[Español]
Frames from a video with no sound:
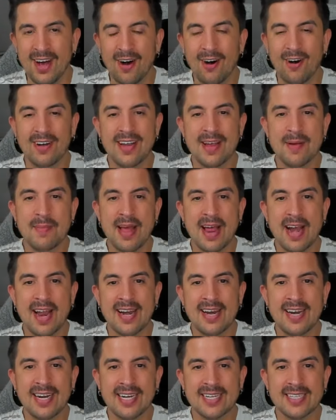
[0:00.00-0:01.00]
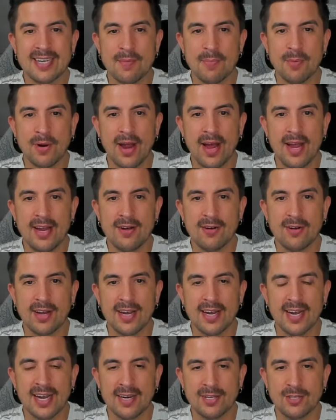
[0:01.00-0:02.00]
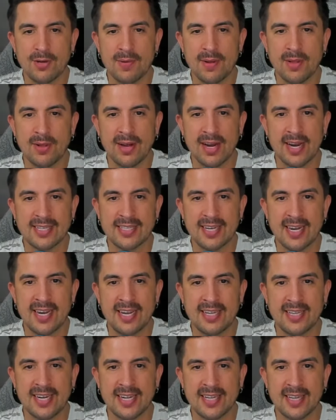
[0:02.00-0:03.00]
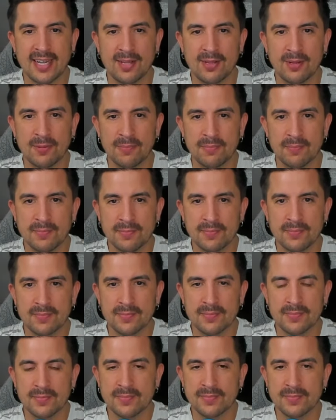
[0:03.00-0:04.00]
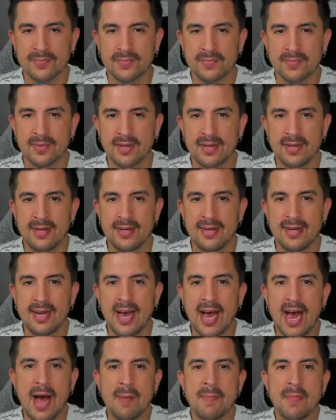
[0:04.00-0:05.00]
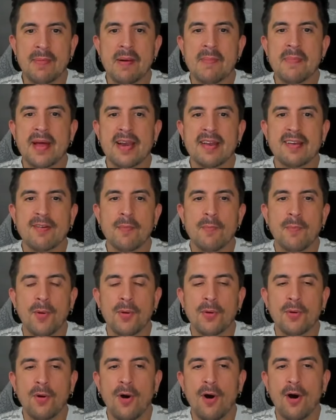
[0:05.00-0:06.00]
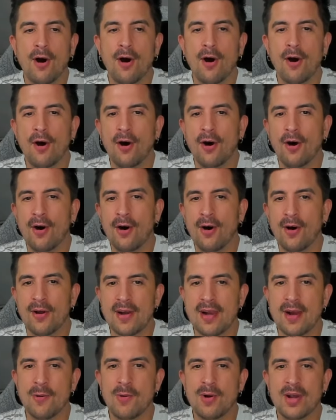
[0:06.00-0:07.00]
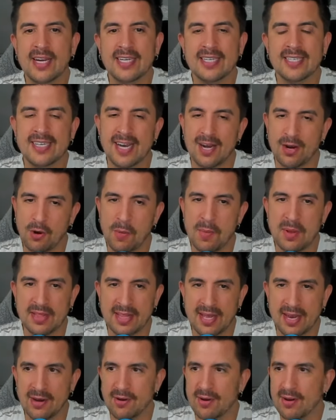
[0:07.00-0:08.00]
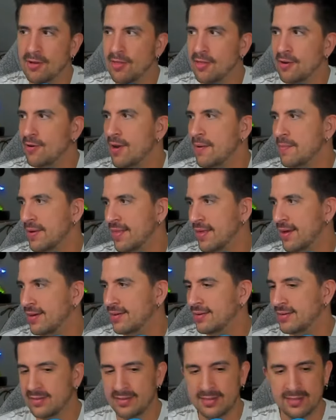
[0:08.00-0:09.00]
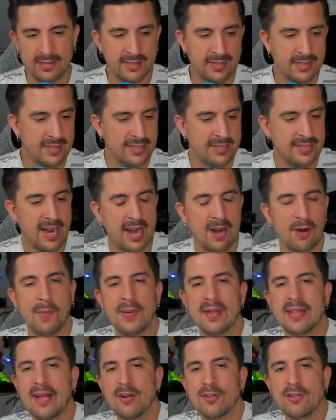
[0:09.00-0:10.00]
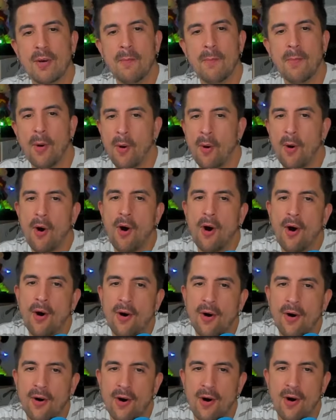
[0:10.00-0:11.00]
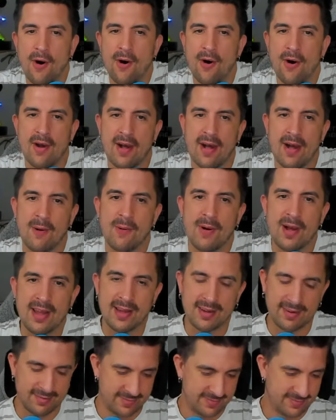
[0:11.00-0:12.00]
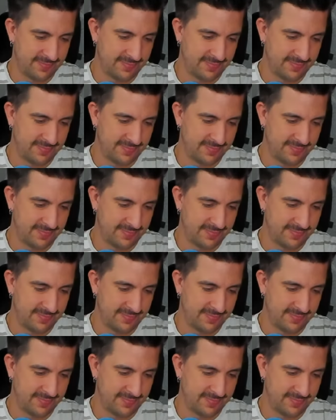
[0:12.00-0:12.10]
Oye, mi alanne que está por ahí o qué? Que estoy viendo que la estáis etiquetando. A mí me parece un poco regulinche el comentario, eh, os digo la verdad. O sea, el comentario está un poco regulín.